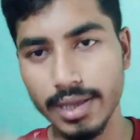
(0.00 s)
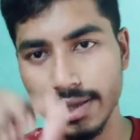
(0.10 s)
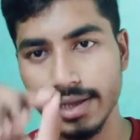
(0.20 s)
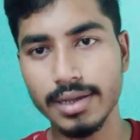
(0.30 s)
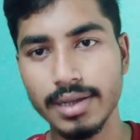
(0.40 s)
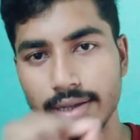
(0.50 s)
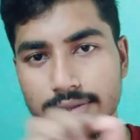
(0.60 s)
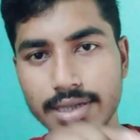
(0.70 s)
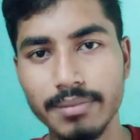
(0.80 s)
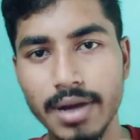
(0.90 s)
एक
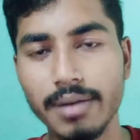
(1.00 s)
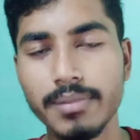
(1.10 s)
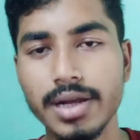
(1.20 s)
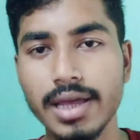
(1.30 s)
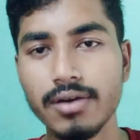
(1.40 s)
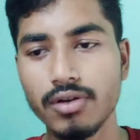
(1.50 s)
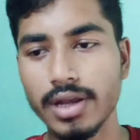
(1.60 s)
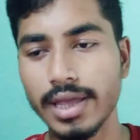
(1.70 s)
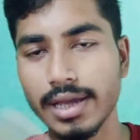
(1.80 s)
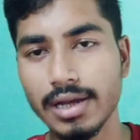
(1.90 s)
ऐसा मार्क बनाया
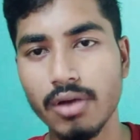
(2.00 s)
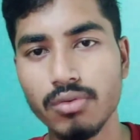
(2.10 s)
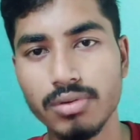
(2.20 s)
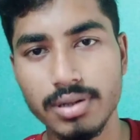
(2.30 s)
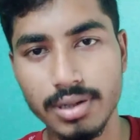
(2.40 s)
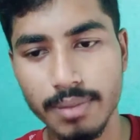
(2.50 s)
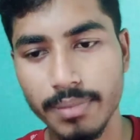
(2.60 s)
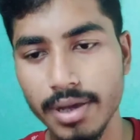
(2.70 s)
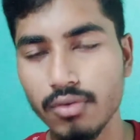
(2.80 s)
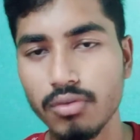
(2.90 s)
और एक राउंड
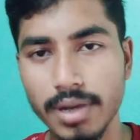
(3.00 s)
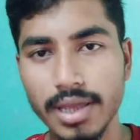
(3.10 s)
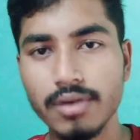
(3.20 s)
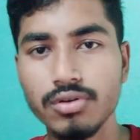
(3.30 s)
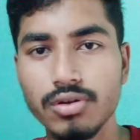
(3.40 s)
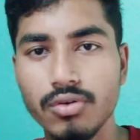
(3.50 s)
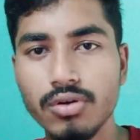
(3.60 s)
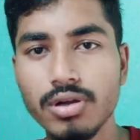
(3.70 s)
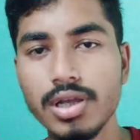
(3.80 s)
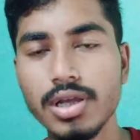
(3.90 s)
आपका घुमाया व्हील को